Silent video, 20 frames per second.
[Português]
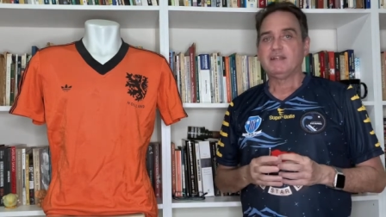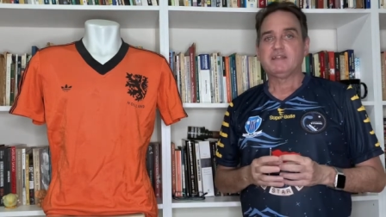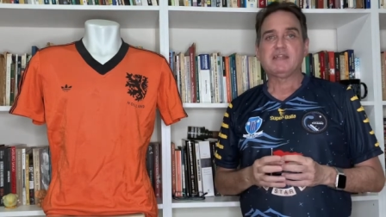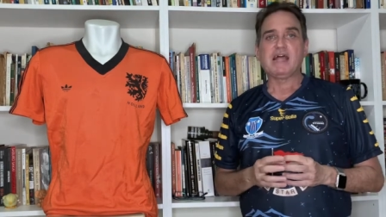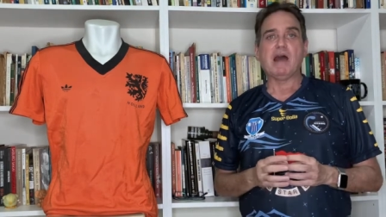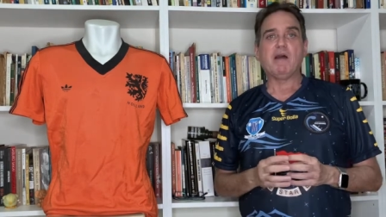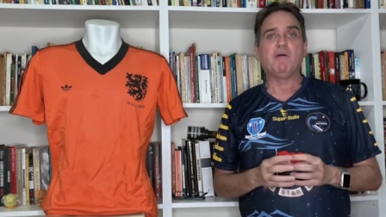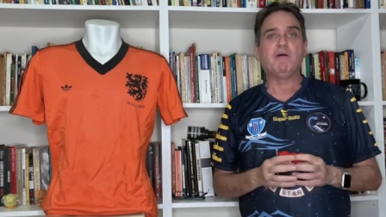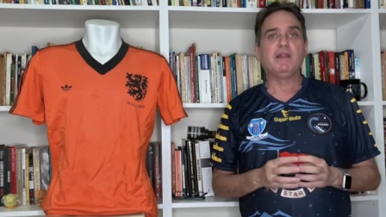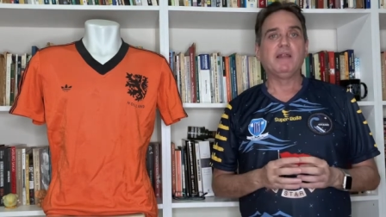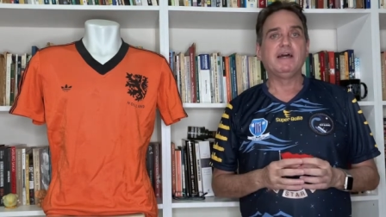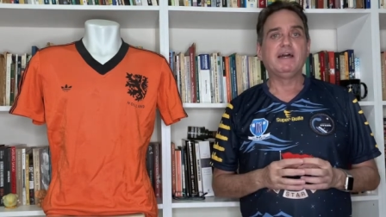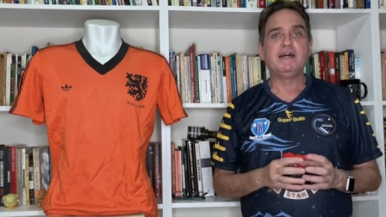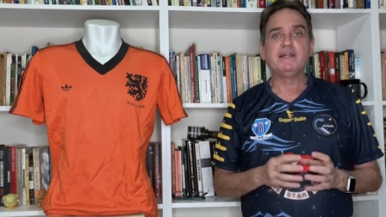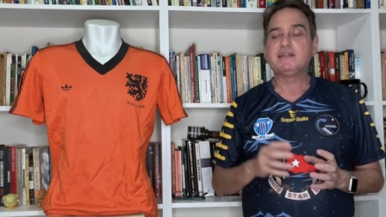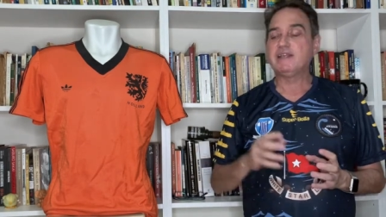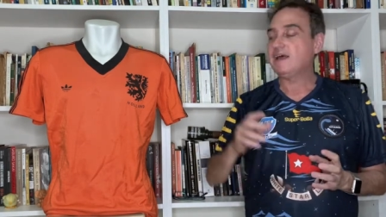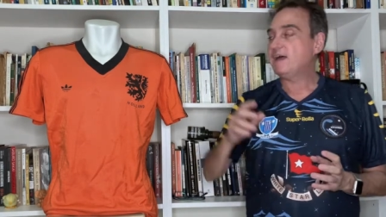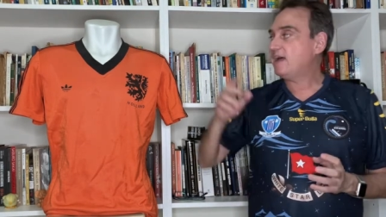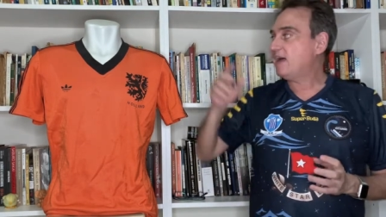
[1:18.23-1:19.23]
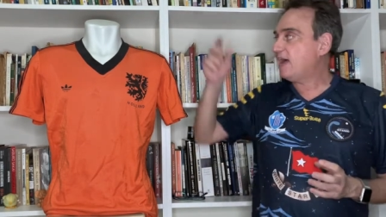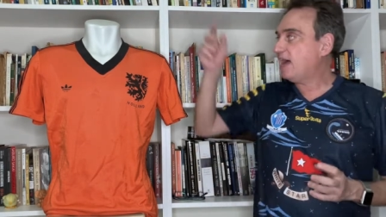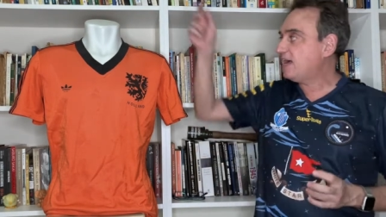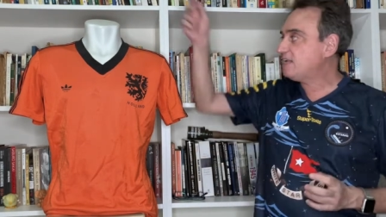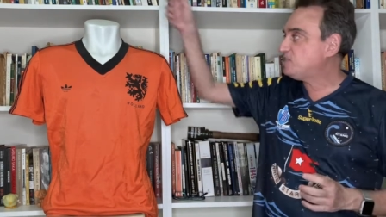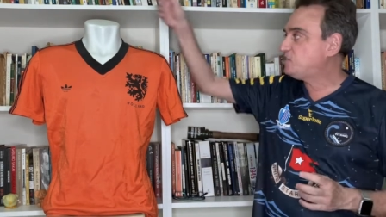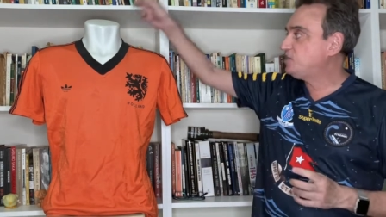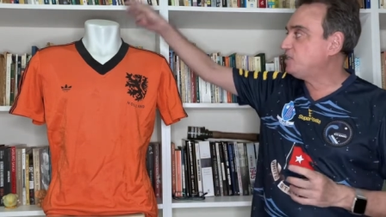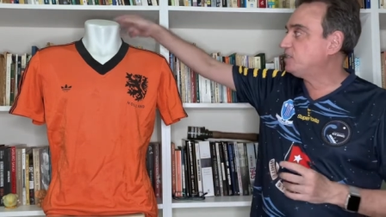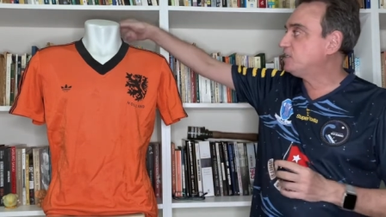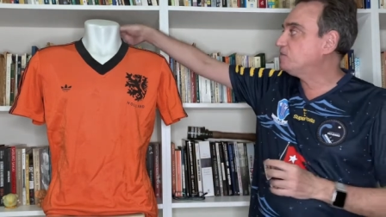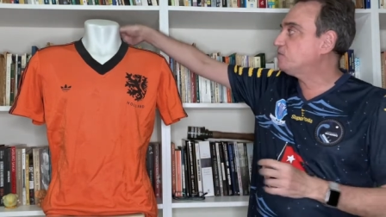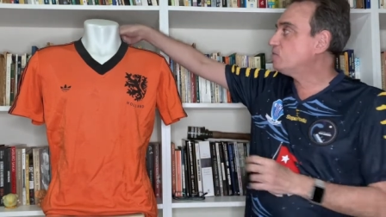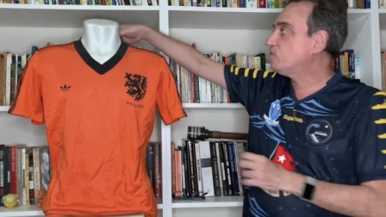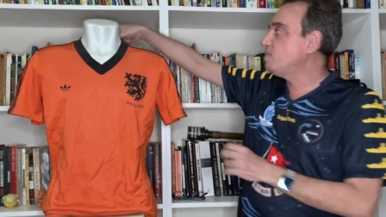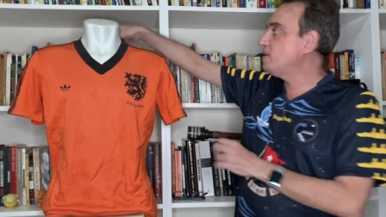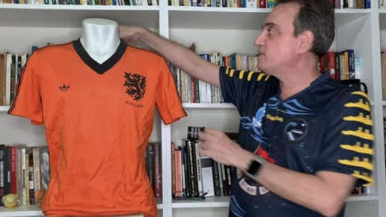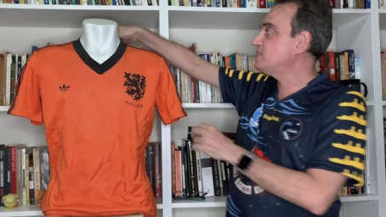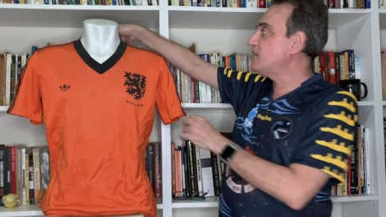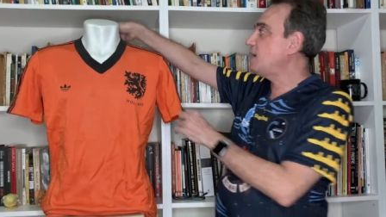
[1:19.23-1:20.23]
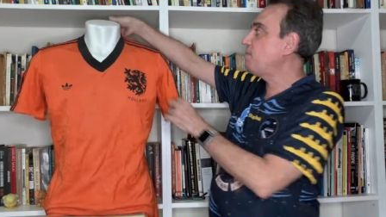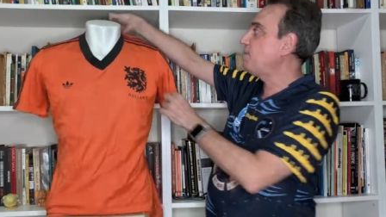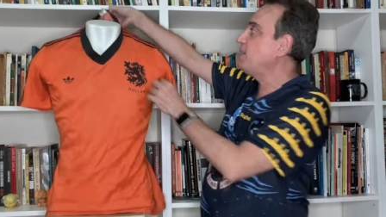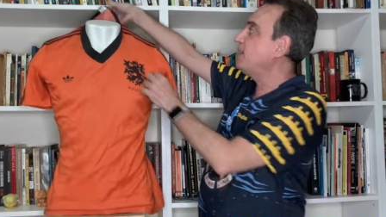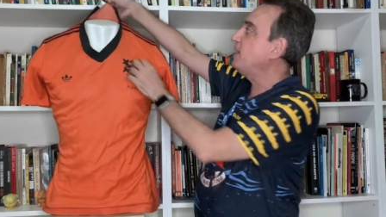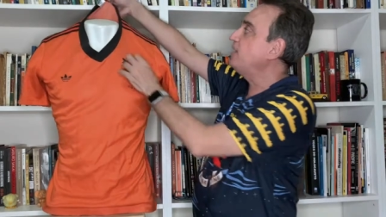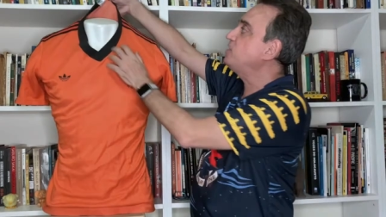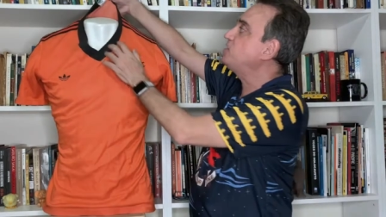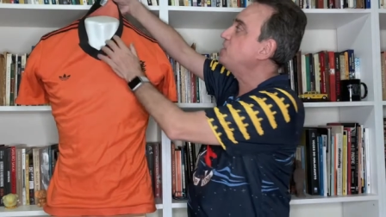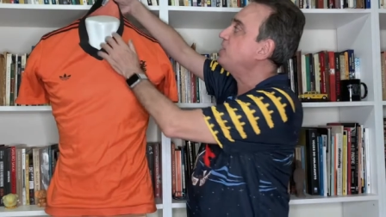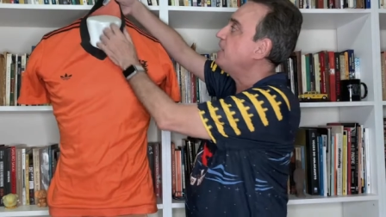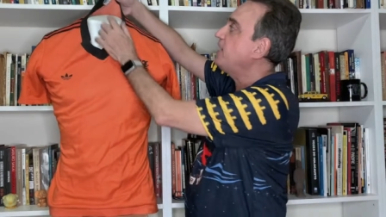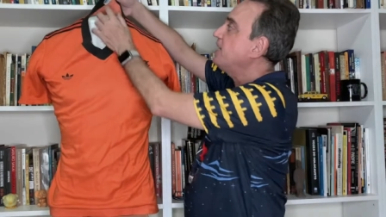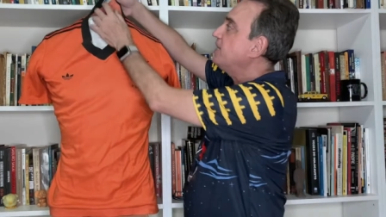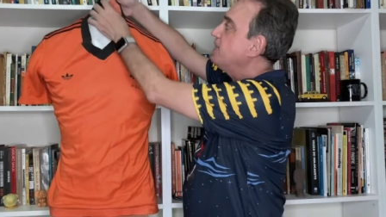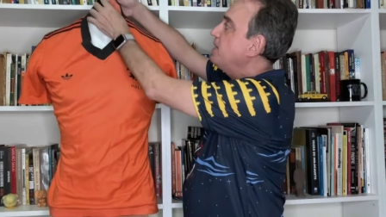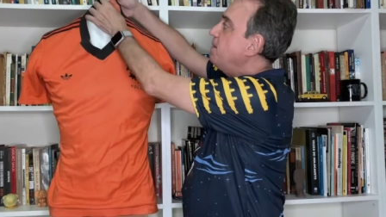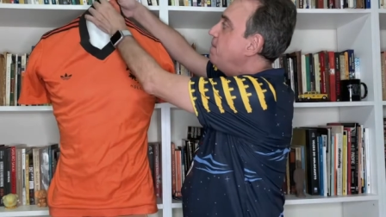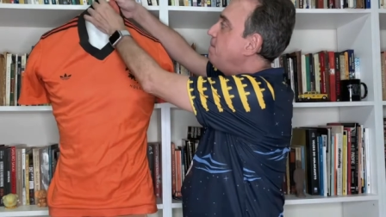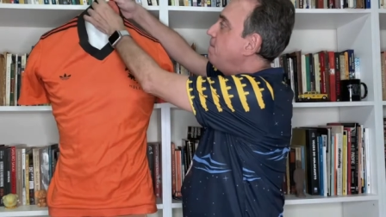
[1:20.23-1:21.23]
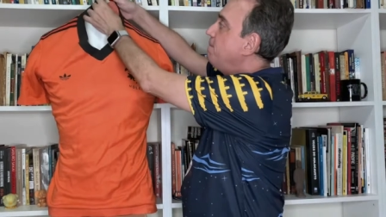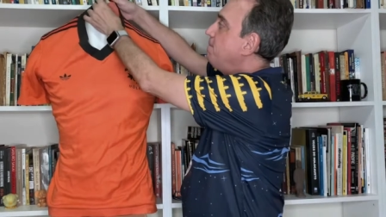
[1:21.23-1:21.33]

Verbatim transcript: Da Holanda Adidas. Vou começar pela etiqueta.